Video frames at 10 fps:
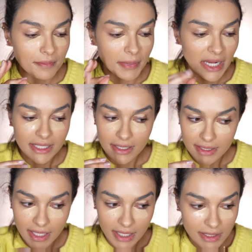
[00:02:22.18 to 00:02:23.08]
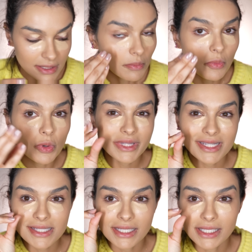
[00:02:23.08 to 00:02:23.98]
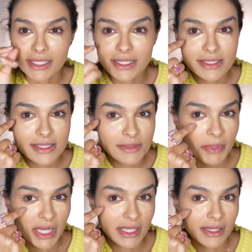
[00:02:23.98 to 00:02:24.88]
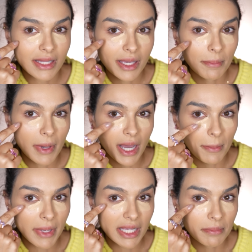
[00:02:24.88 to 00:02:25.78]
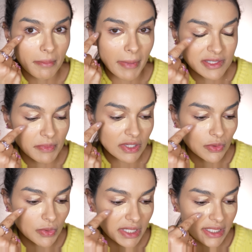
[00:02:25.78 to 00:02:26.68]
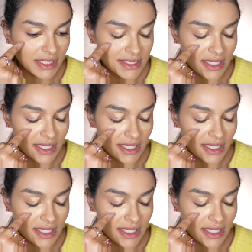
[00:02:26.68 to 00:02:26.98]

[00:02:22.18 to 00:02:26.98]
para quem tem muitas linhas, para quem tem a pele mais madura aqui nessa